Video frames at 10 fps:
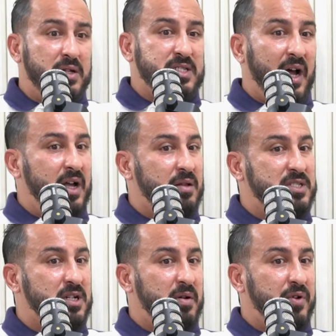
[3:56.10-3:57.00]
صحيح
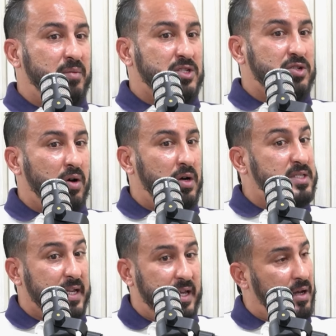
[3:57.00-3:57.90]
مازال ما فهمناش روح
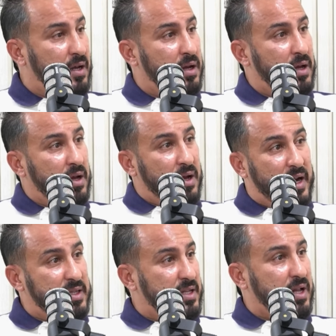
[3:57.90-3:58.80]
صحيح
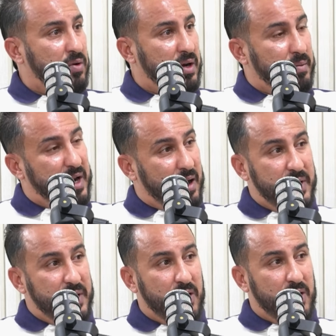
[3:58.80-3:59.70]
عندي توا من
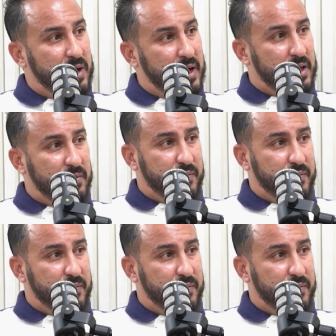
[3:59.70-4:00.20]
عامين وانا نخدم